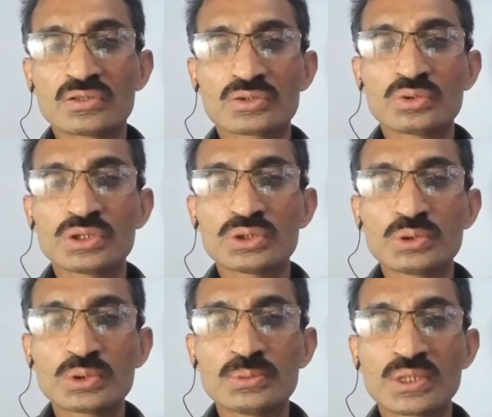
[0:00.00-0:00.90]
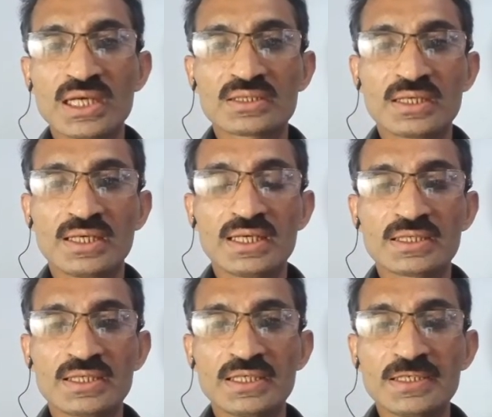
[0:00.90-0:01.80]
क्योंकि यूट्यूब कहता है
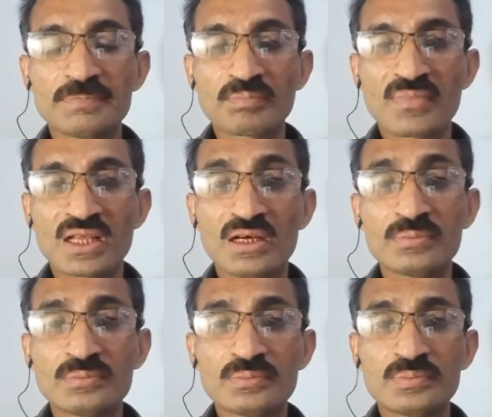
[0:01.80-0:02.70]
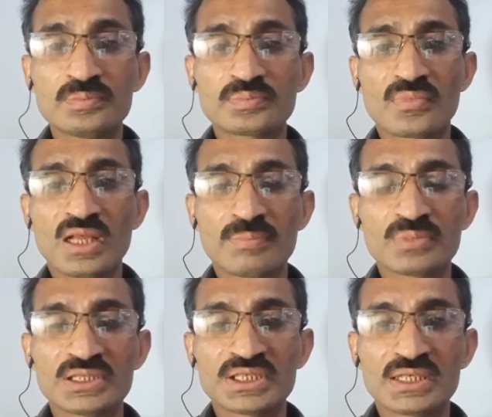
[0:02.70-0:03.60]
कि हम
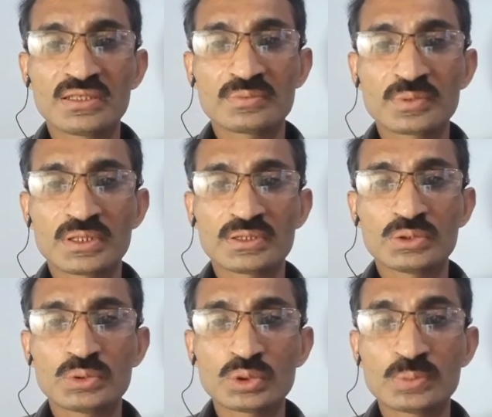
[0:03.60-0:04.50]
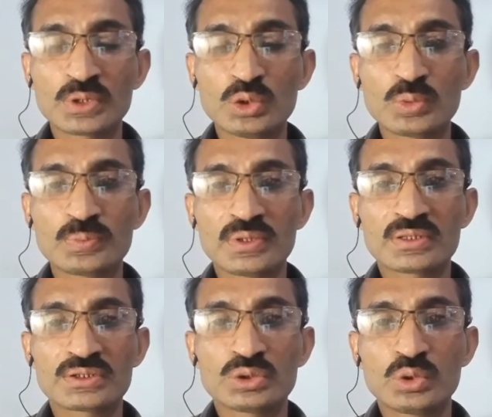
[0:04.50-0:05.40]
अपने चैनल पे यूट्यूब के
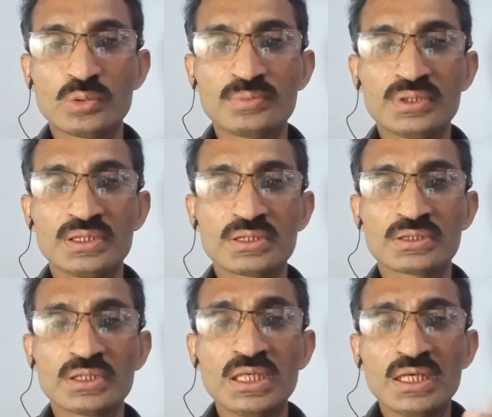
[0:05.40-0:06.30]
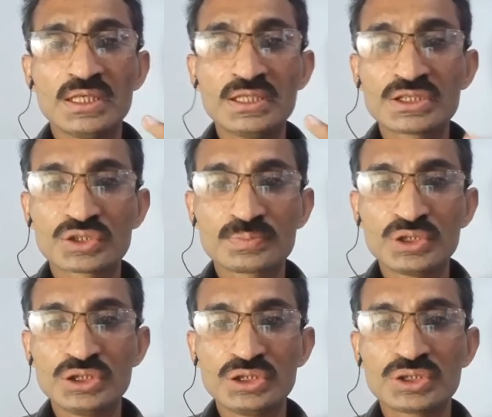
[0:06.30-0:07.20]
ऊपर जो भी हेट
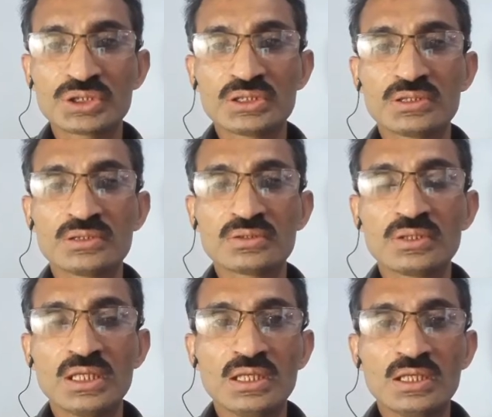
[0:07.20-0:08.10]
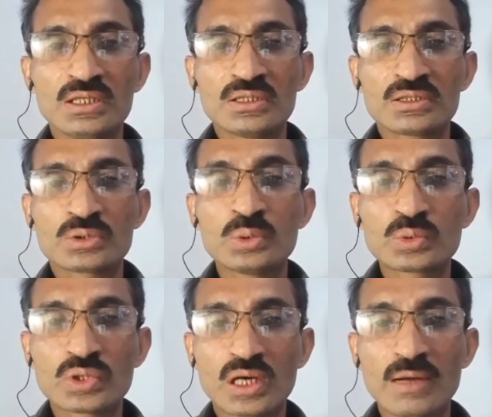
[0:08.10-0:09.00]
स्पीच खून
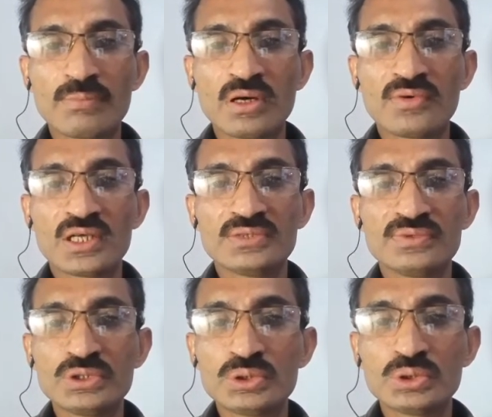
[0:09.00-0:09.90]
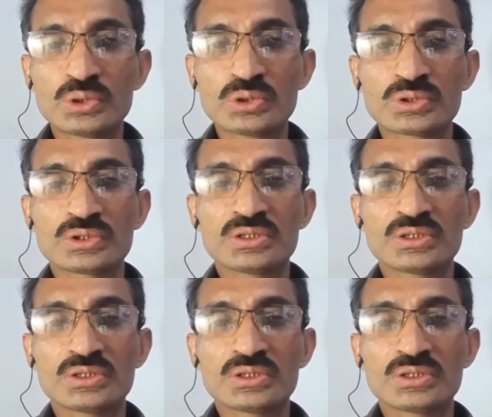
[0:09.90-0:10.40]
खराबा वाली वीडियोस